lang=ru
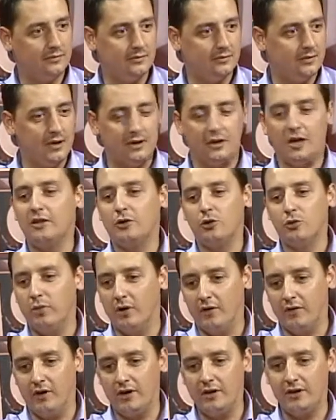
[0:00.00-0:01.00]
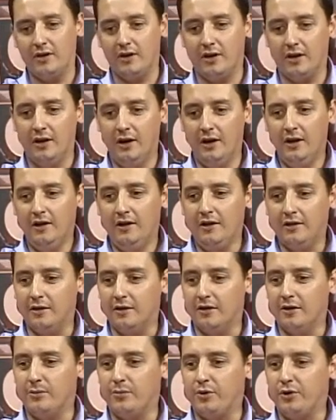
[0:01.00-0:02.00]
э, от, от любования
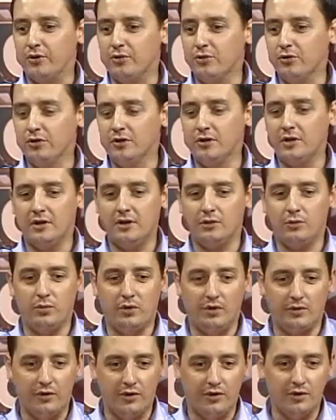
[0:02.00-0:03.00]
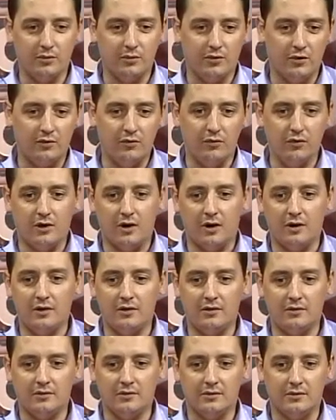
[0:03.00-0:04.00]
э, природы, от любованием того, как
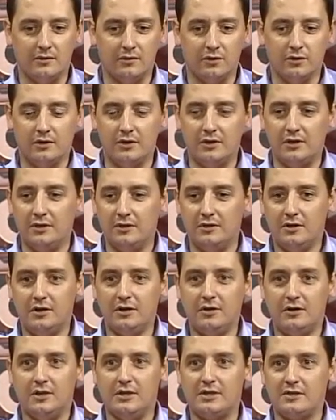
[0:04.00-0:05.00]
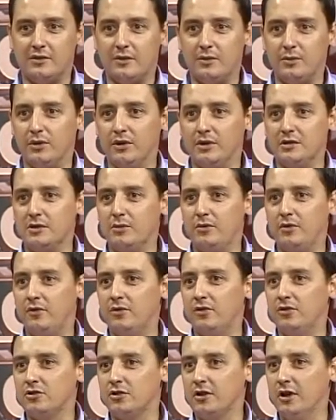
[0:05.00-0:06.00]
вот ты, ты, ты своими глазами
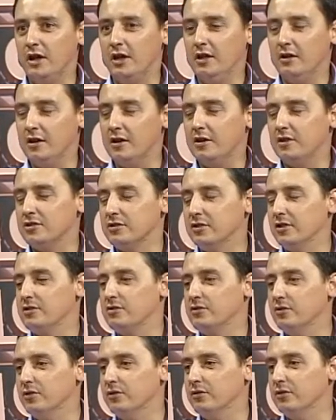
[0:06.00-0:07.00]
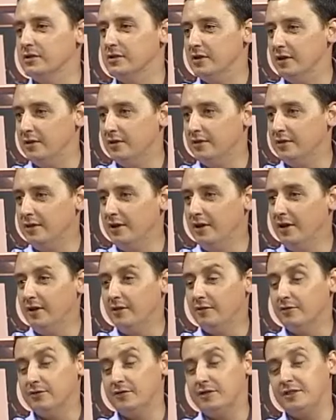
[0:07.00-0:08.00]
видишь, как рождается новый день.
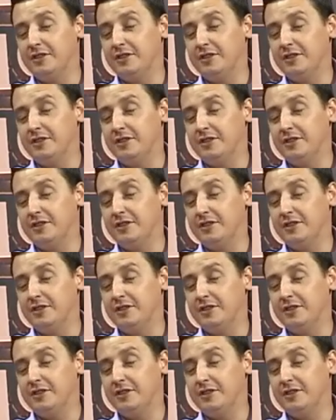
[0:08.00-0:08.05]
Вот